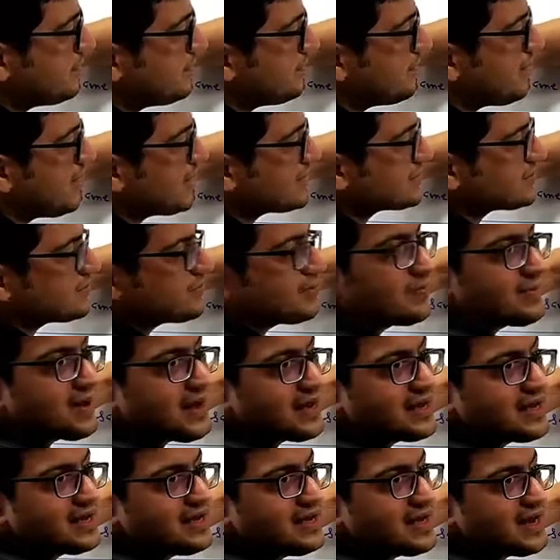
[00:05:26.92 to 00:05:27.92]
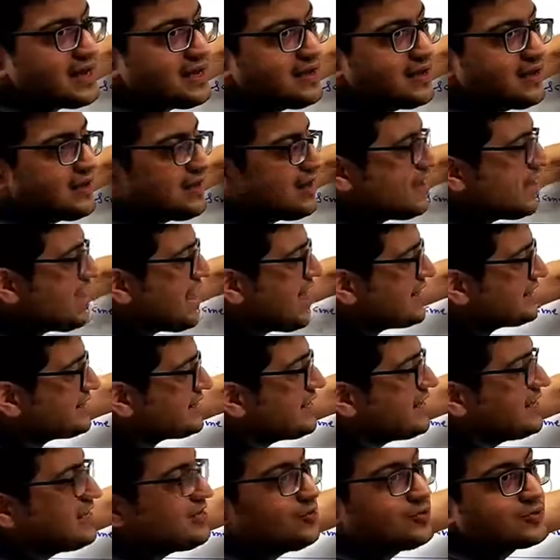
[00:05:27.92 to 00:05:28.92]
बात समझ में आई या नहीं आई ऐसे
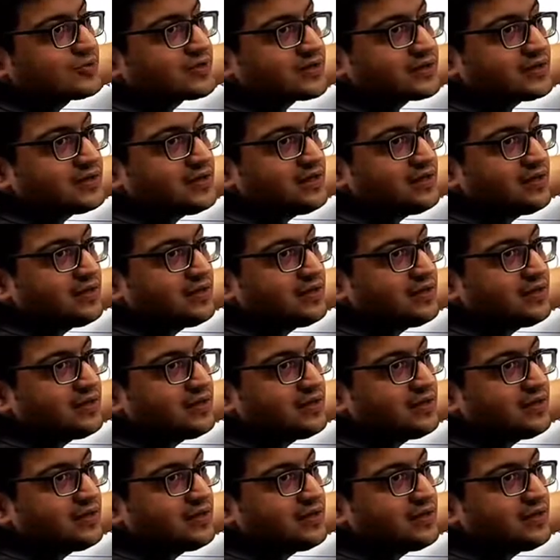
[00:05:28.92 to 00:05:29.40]
नहीं हो सकती